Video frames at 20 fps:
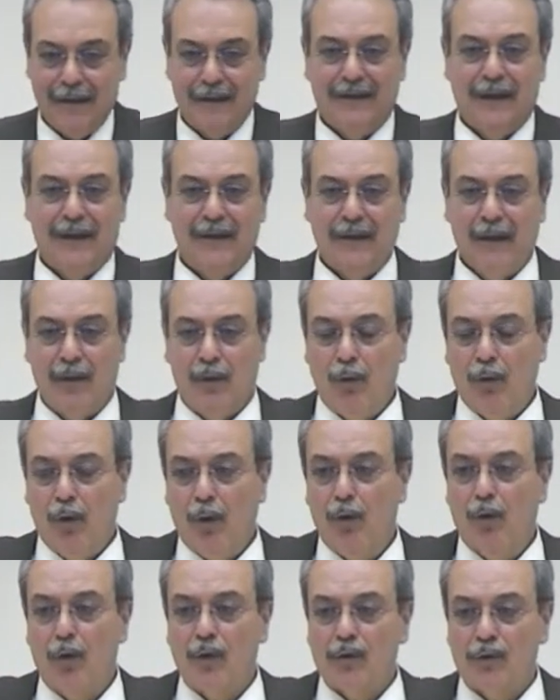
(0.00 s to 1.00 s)

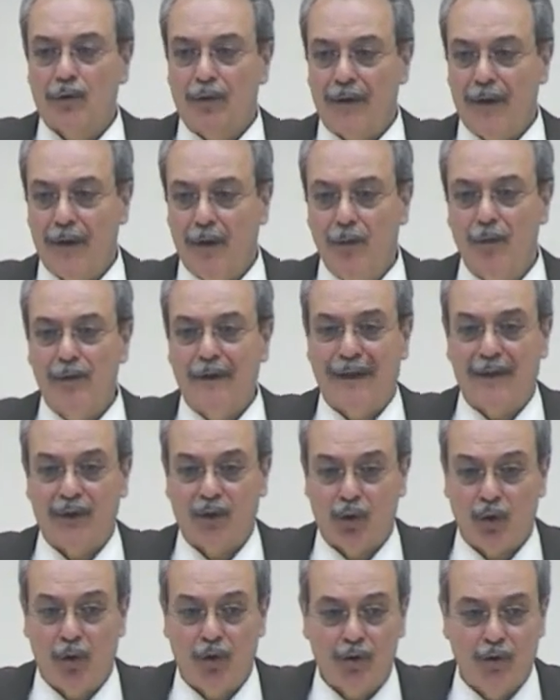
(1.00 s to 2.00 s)
crucifié. Et
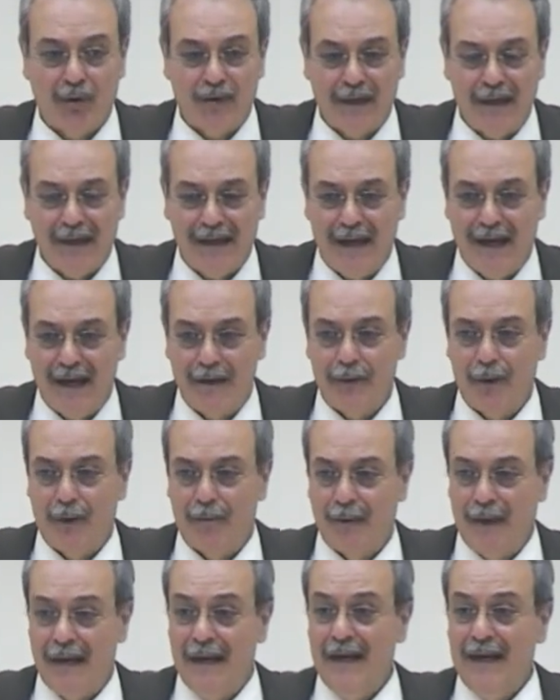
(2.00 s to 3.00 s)
c'est ainsi que la
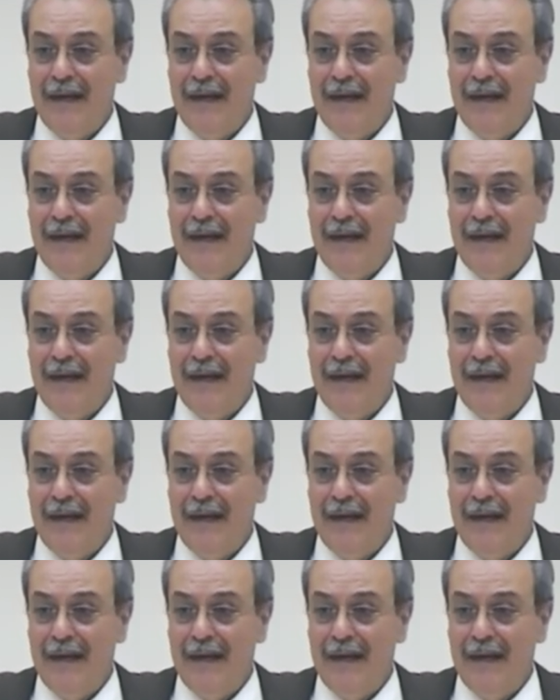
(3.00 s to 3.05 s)
parole